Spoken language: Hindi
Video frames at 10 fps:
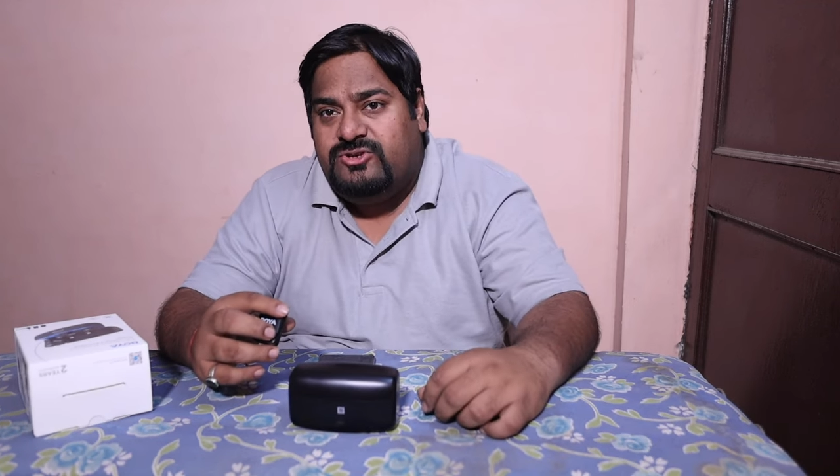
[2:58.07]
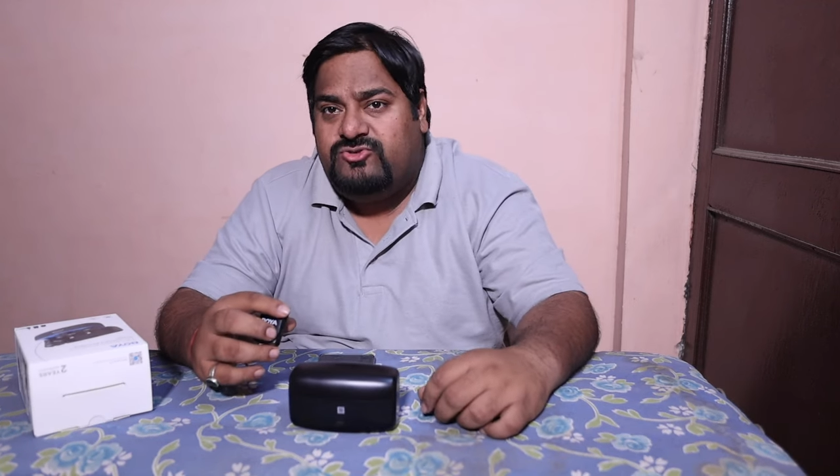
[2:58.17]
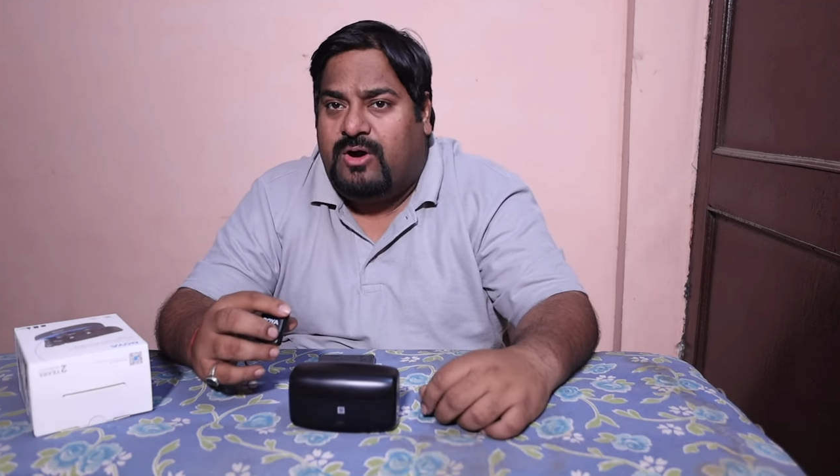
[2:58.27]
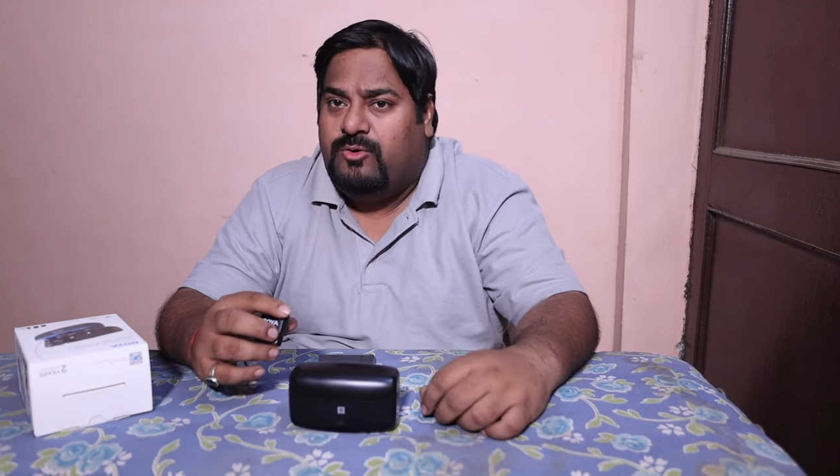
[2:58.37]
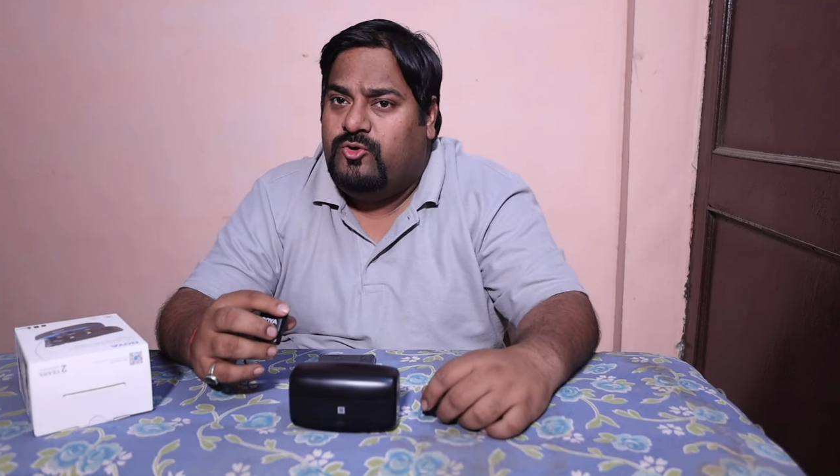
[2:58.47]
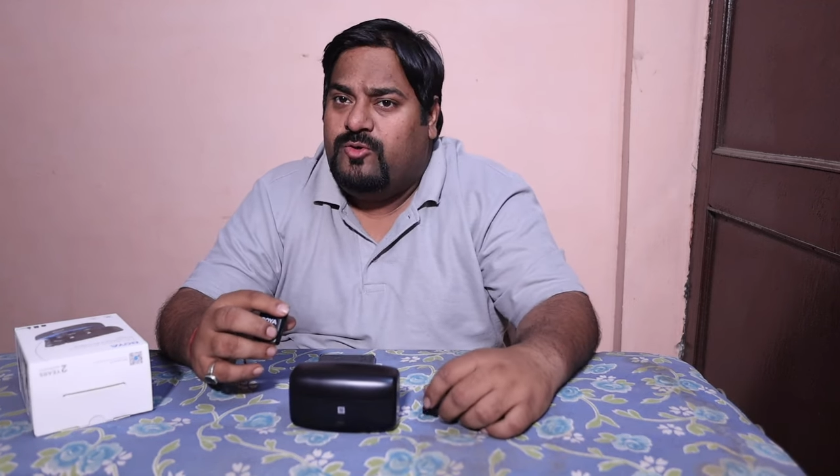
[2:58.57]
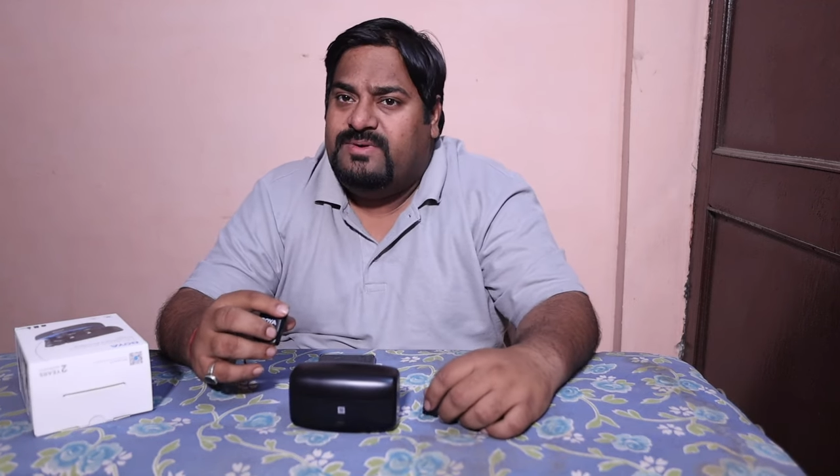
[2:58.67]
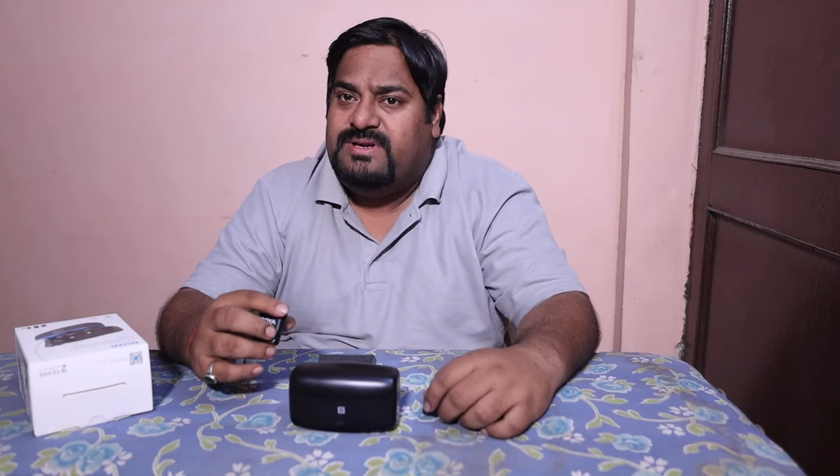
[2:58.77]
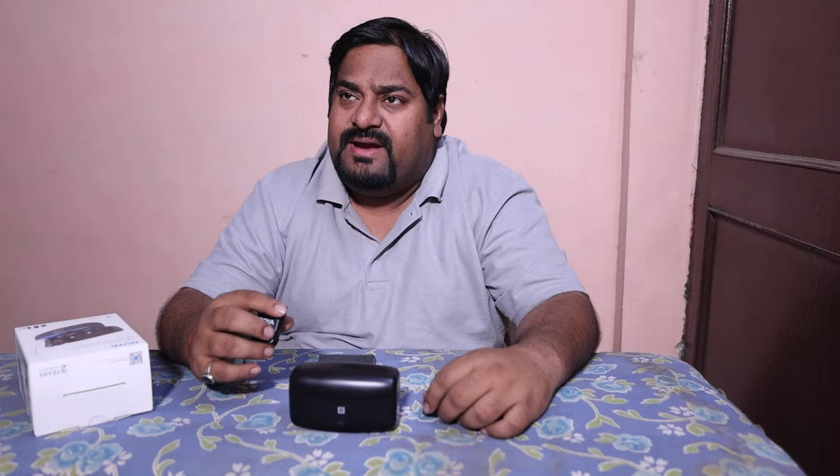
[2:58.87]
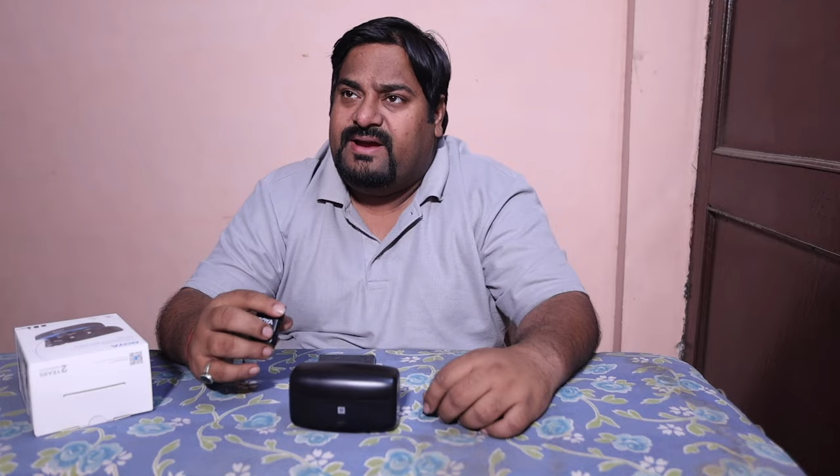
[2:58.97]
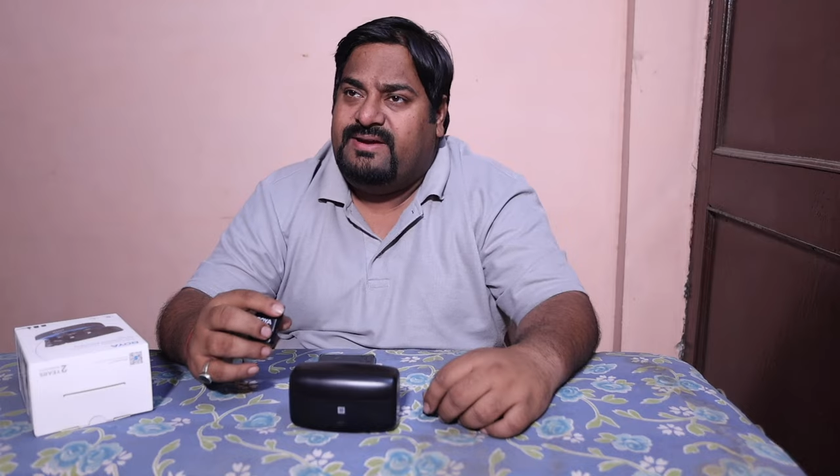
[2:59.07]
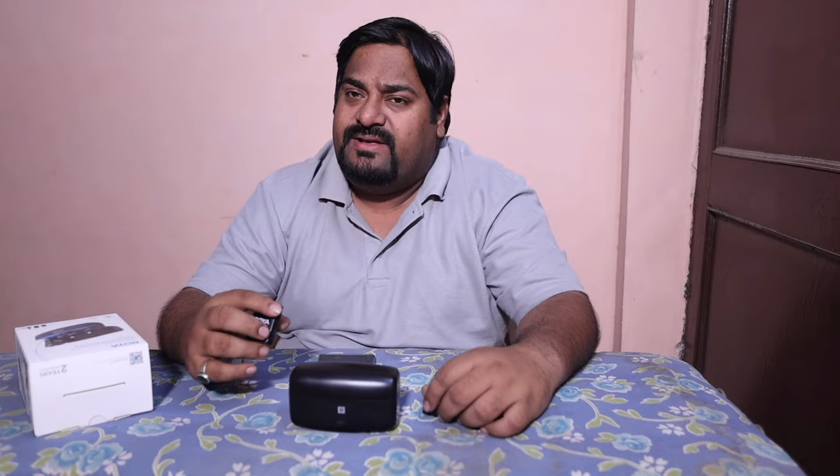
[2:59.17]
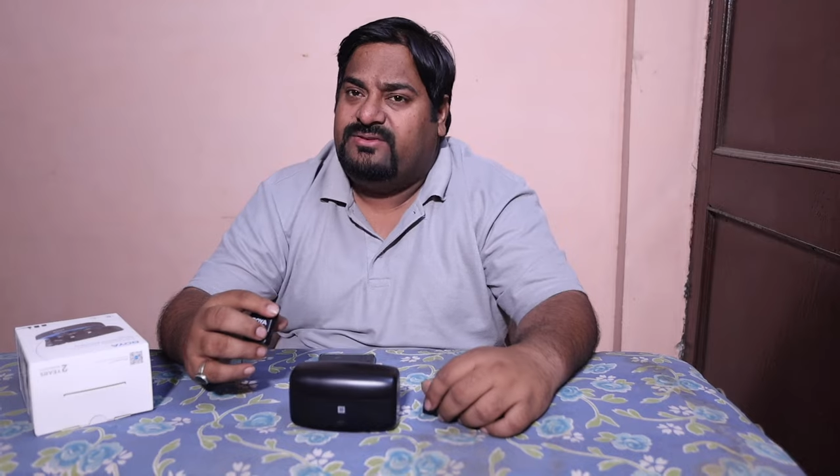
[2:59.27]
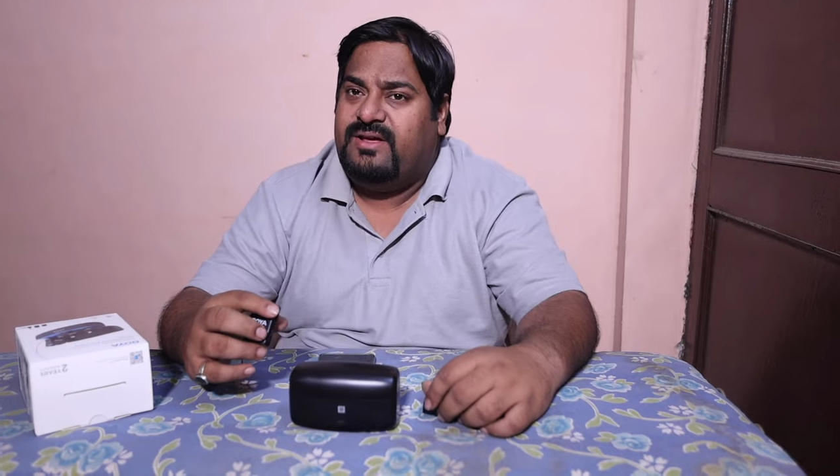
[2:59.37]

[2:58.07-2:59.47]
जो आउटडोर में जाके टेस्ट